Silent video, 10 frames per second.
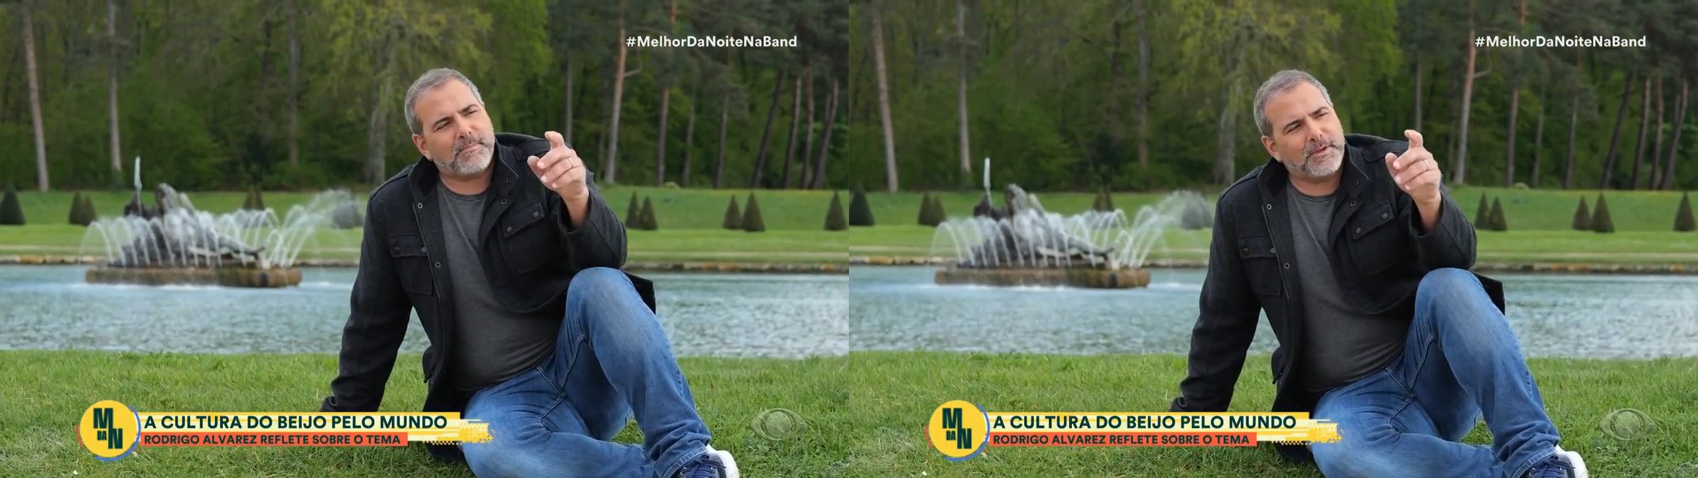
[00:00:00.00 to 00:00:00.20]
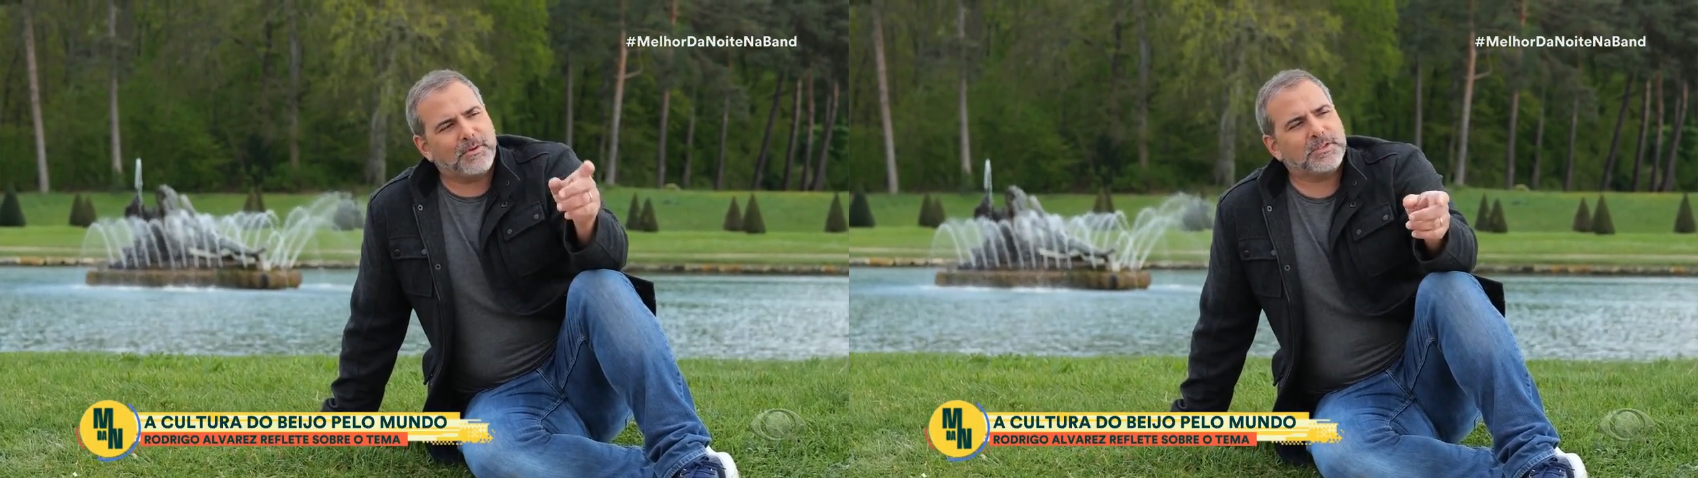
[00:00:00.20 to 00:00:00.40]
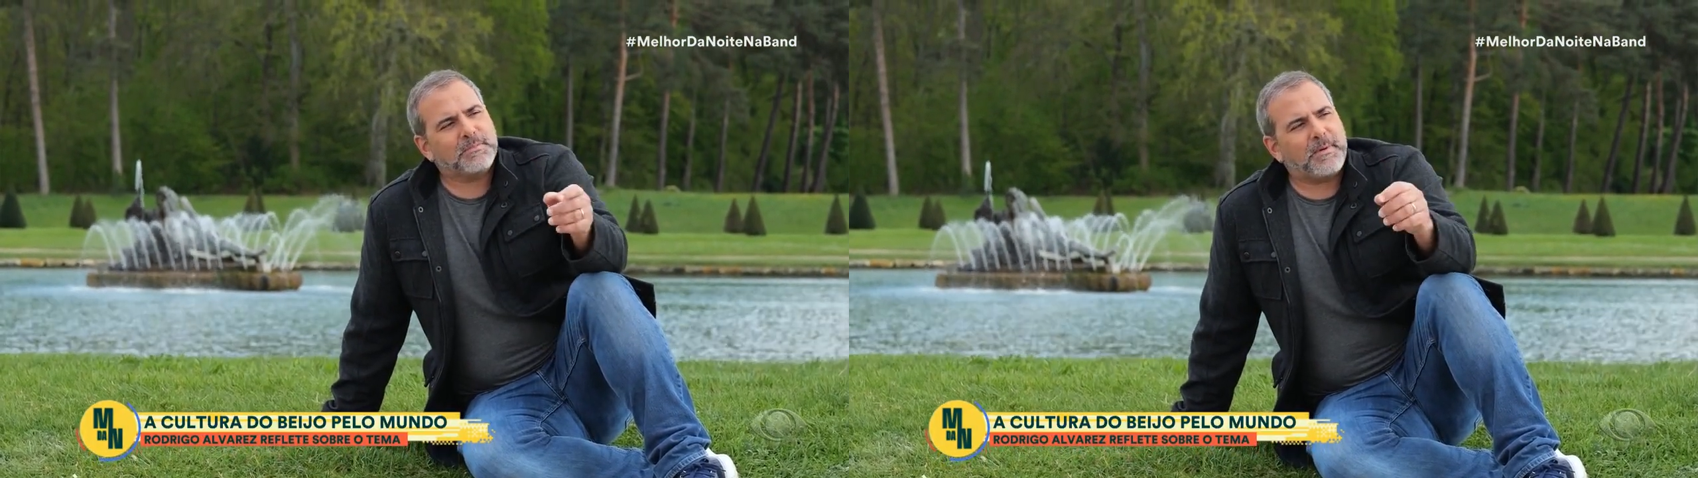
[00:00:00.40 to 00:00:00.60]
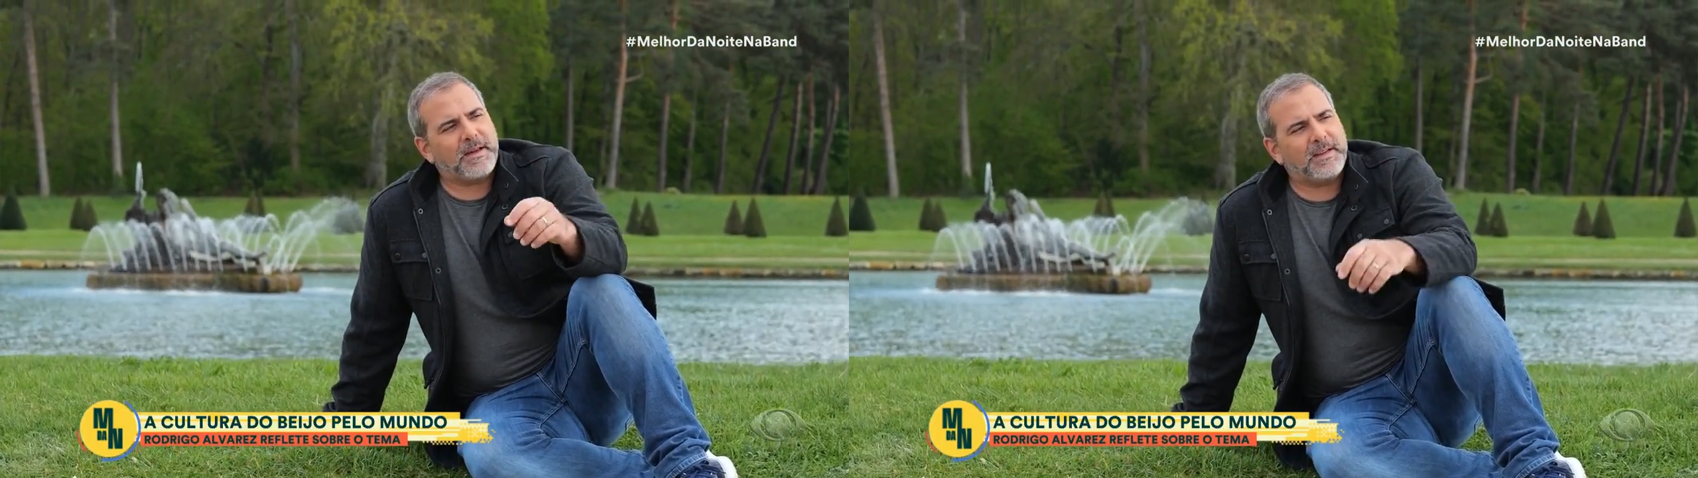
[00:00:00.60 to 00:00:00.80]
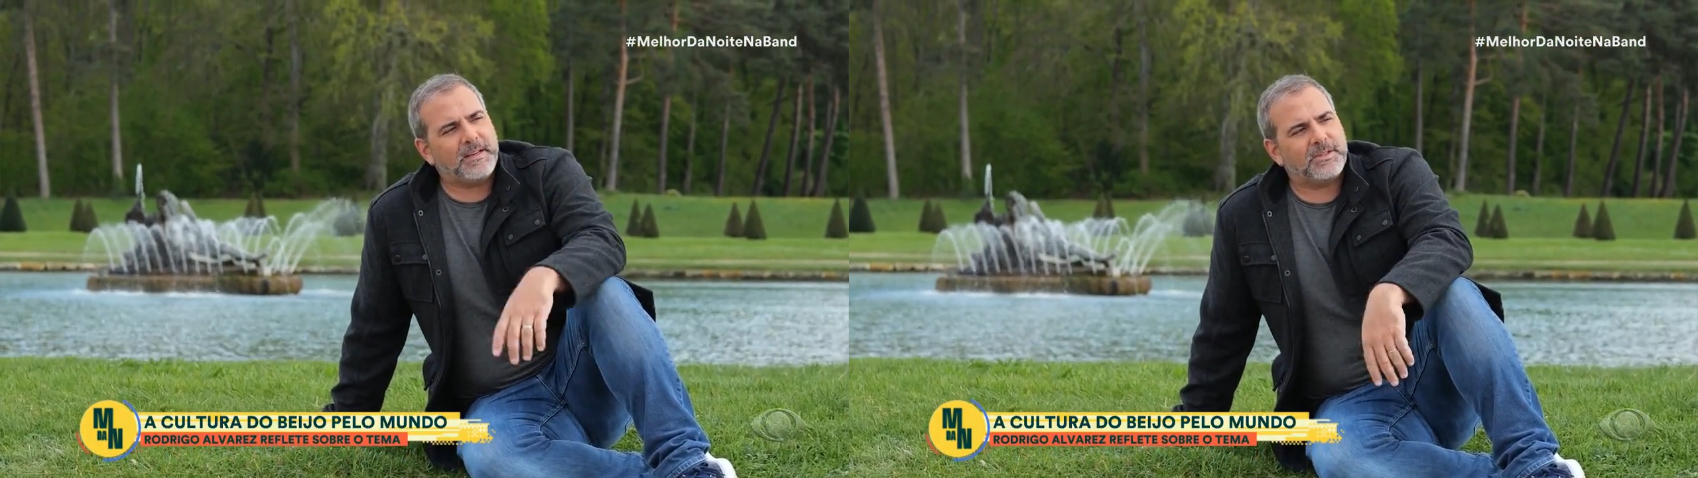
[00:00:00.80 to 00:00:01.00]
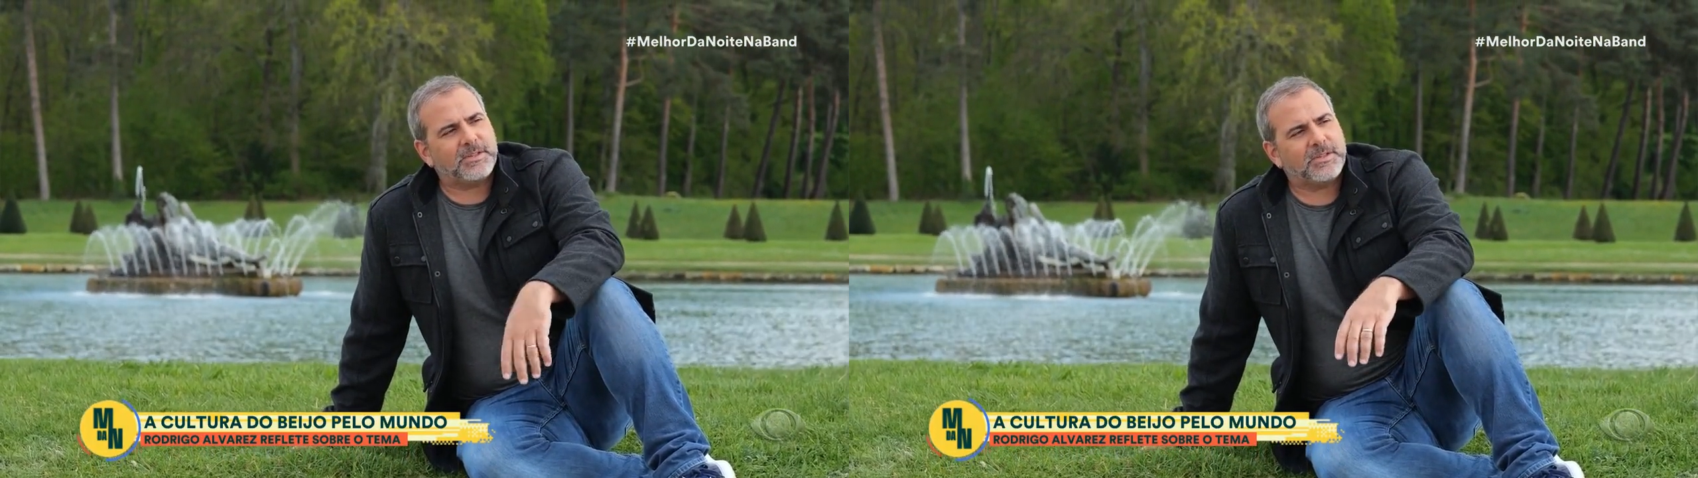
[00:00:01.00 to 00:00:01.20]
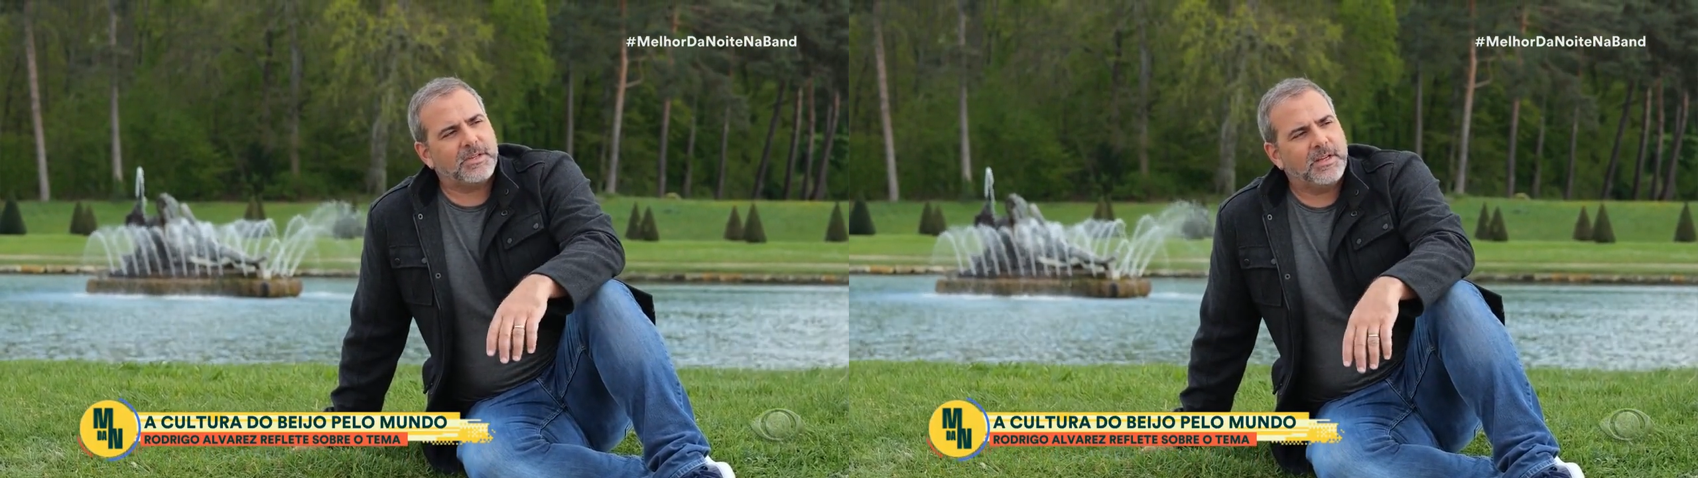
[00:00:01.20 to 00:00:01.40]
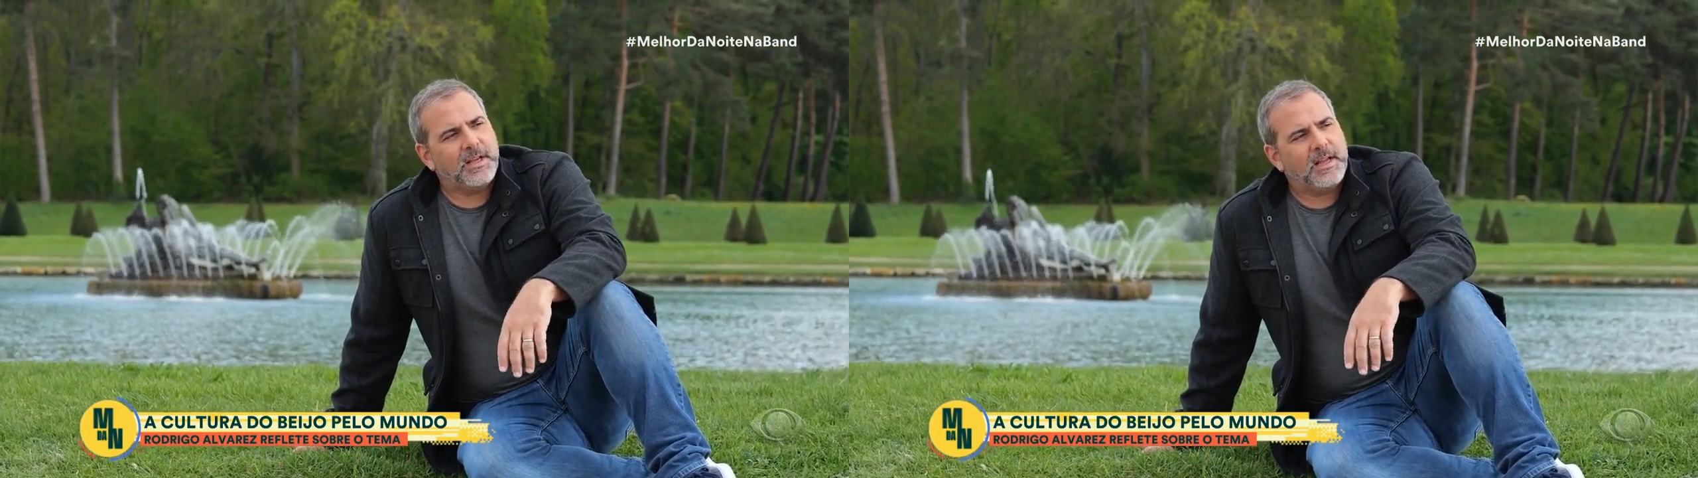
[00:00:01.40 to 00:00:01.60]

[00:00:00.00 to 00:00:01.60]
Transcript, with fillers: amigos e parentes.